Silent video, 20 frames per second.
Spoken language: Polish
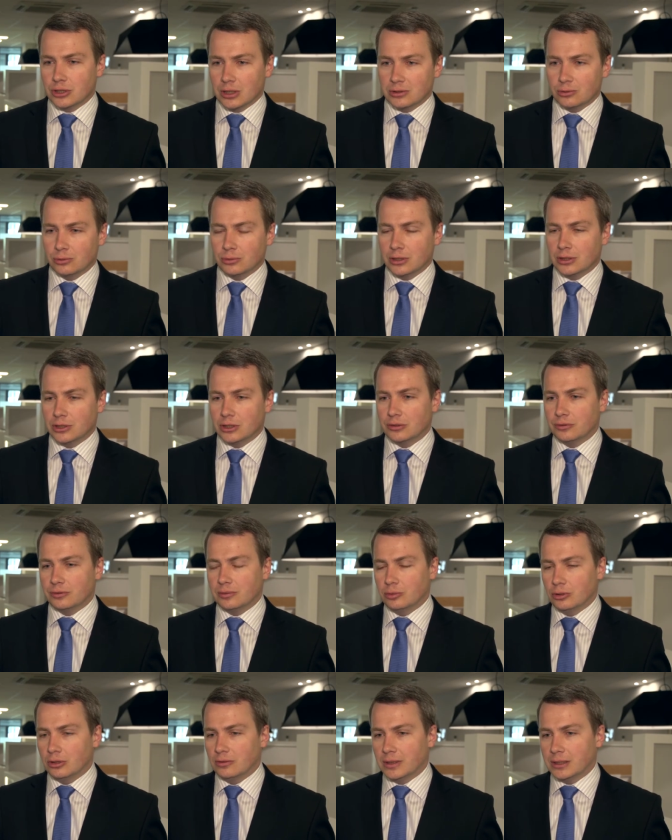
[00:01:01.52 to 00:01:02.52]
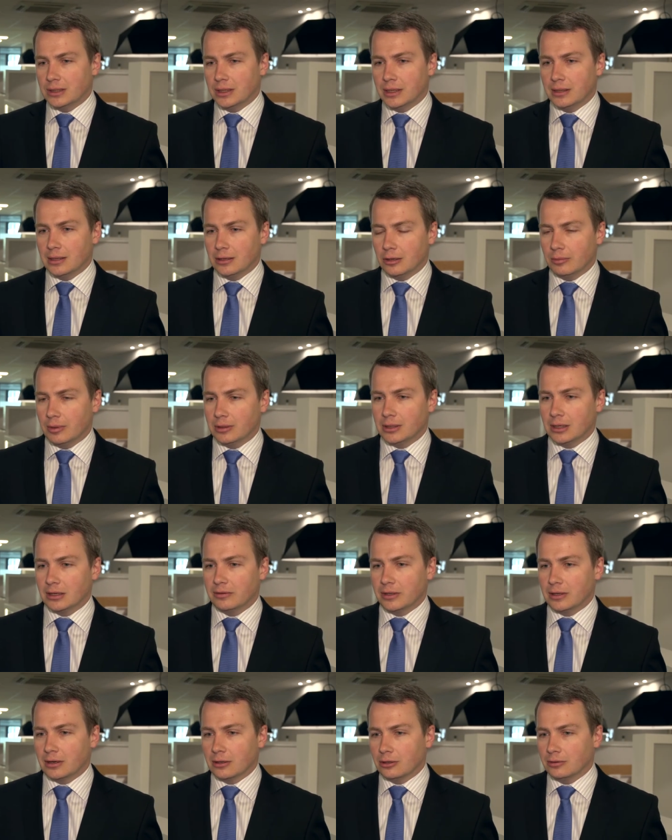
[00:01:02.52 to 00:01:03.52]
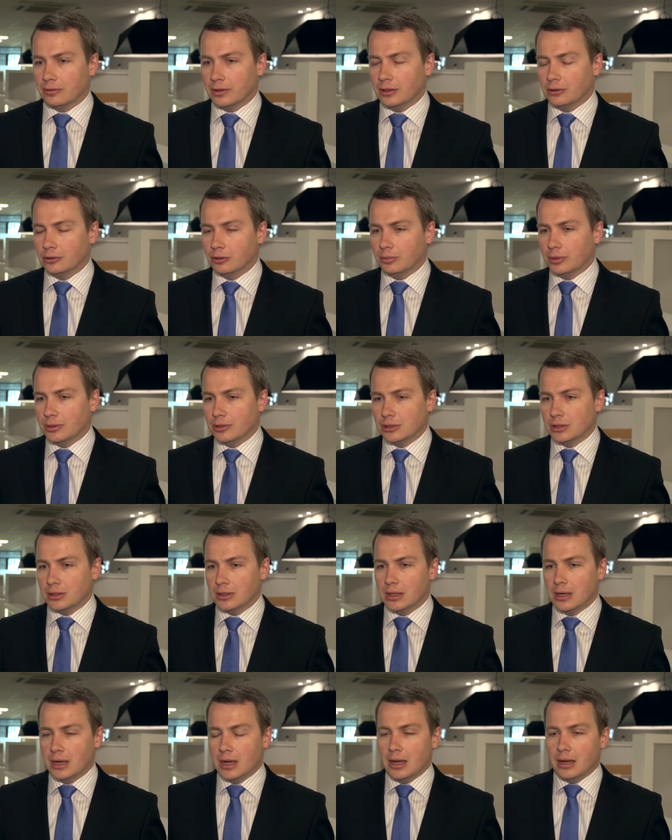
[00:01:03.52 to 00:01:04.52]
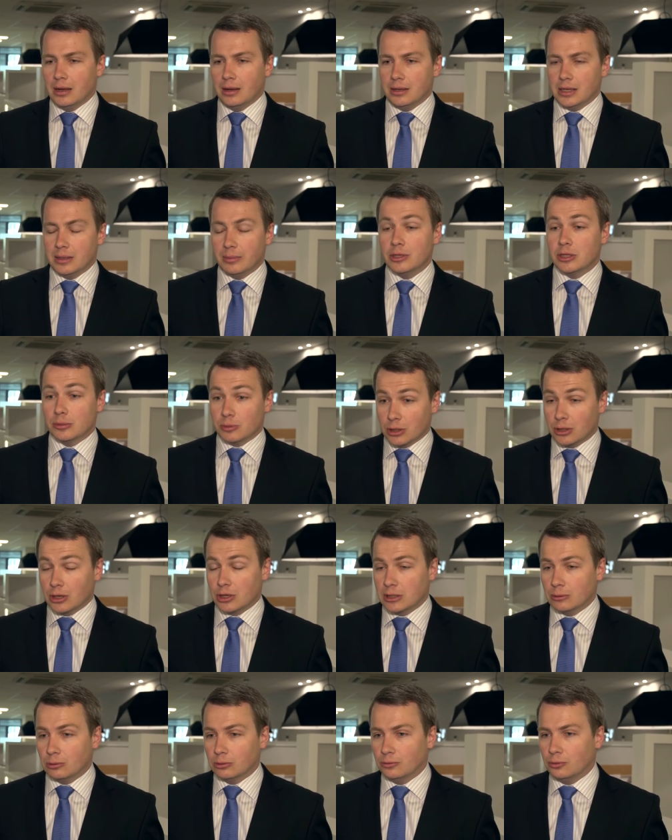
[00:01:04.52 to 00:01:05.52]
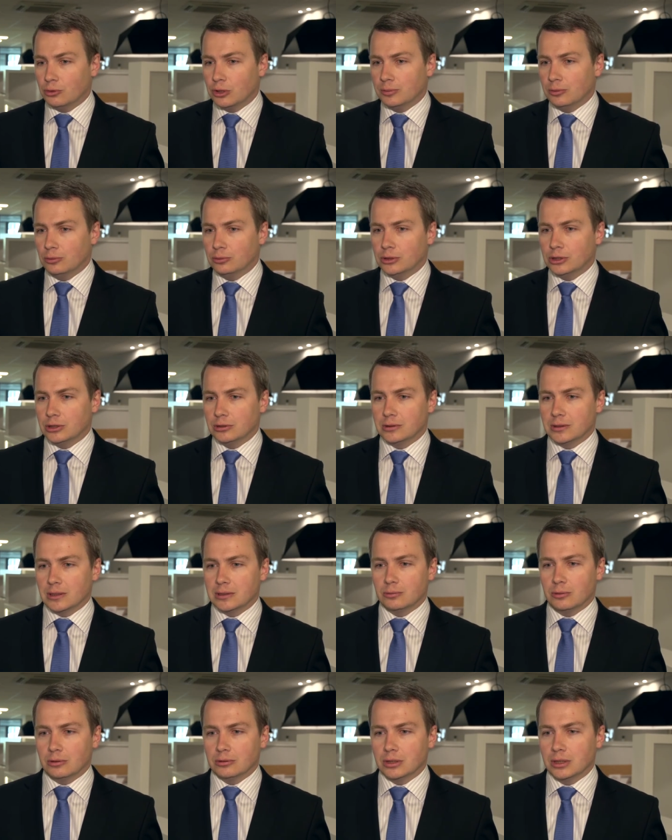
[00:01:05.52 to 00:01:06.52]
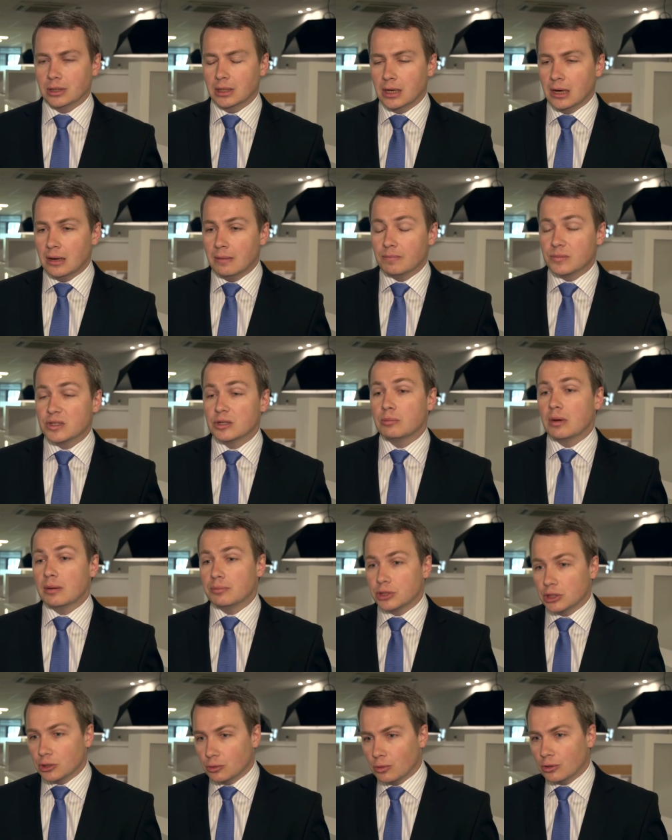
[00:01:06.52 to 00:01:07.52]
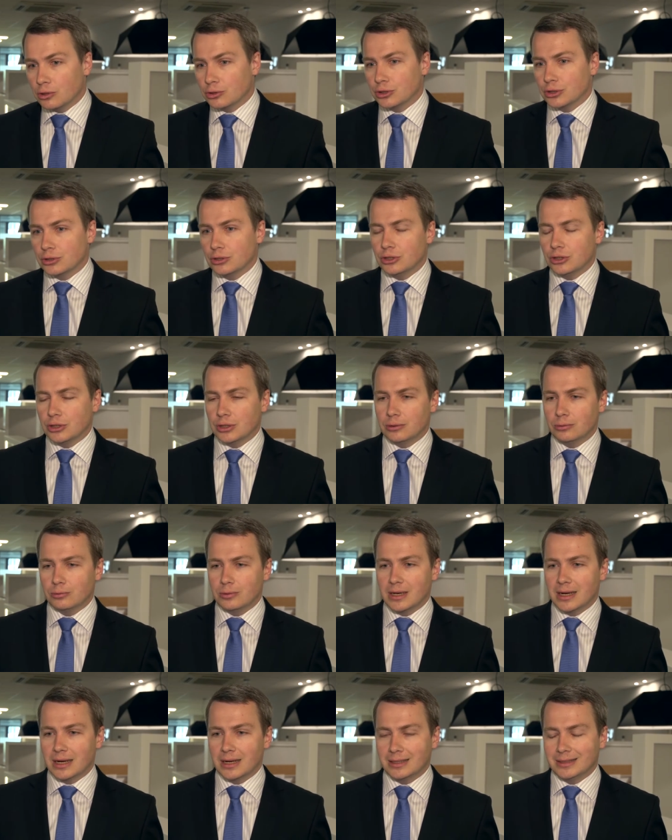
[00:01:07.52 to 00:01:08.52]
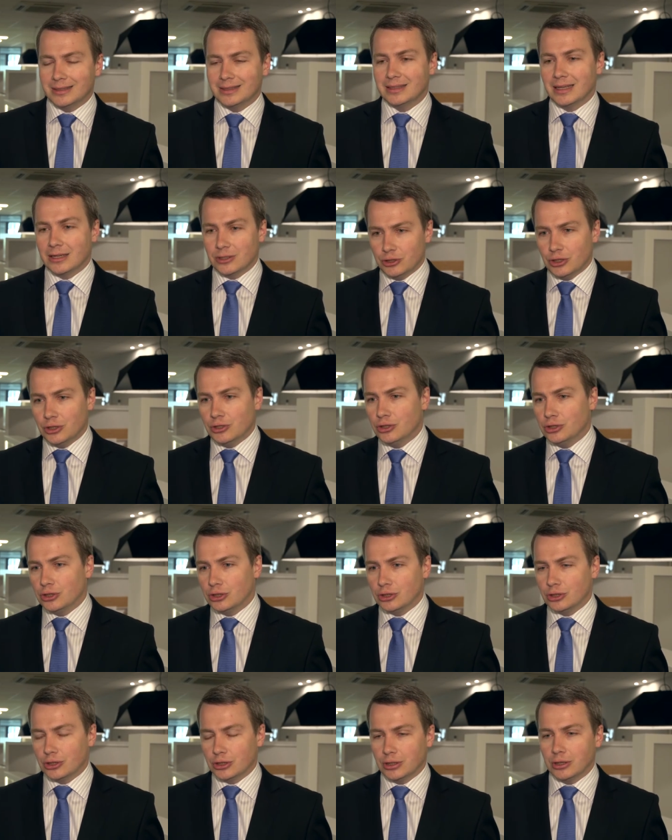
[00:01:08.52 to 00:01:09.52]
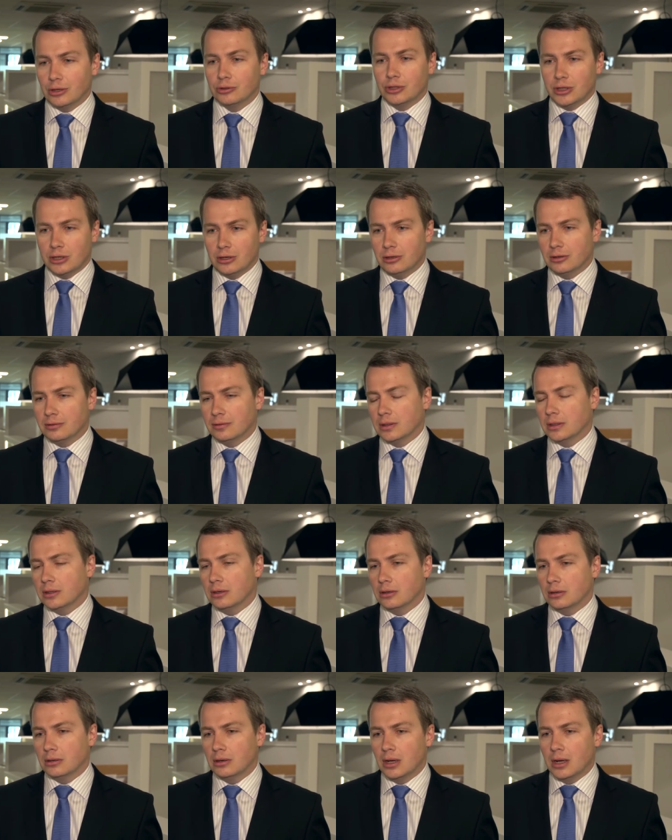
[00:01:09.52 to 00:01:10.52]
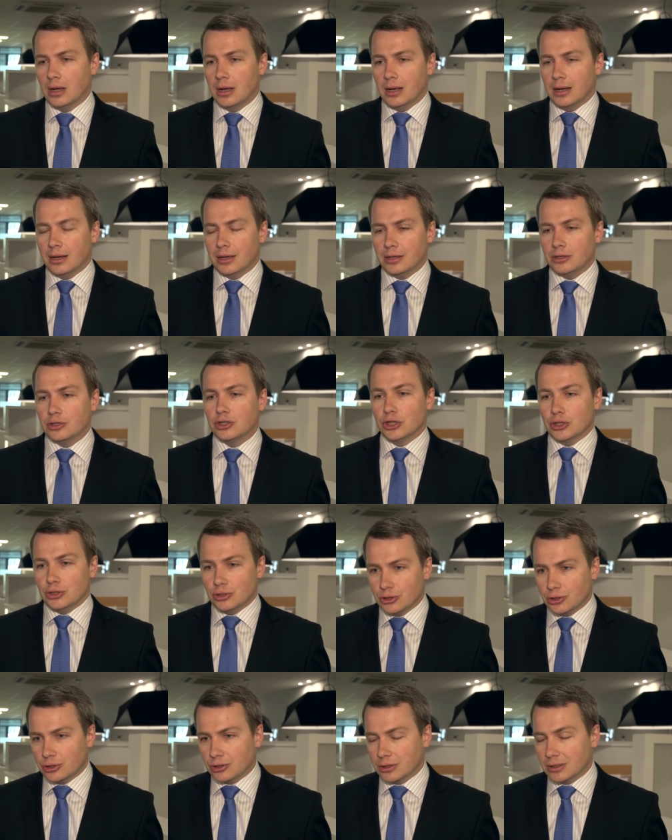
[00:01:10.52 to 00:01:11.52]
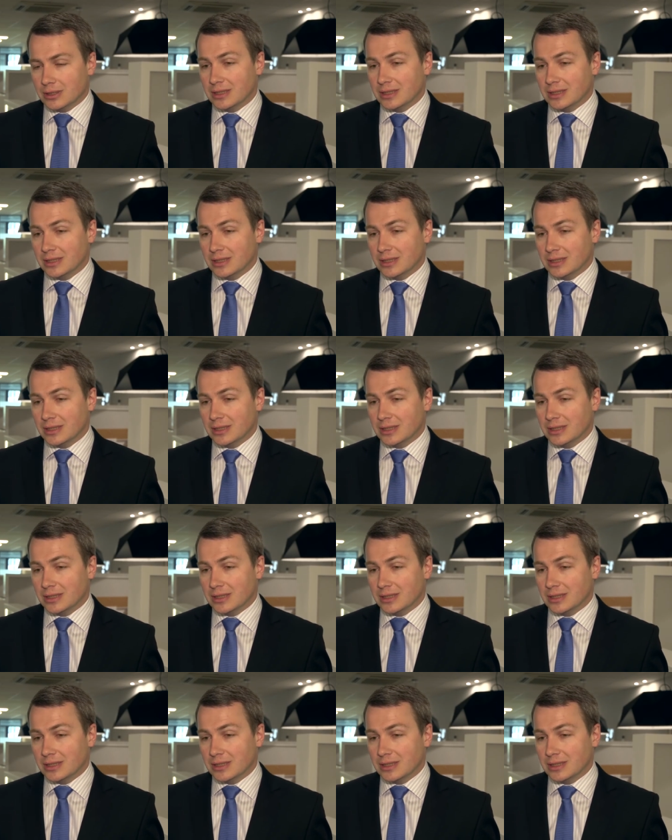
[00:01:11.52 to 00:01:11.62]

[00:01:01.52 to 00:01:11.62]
szacuje, że wybudowanie jednego metra kwadratowego to będzie, nie będzie przekraczało 2,5 tysiąca złotych, co ma przełożyć się na znacznie niższy od rynkowego e, czynsz,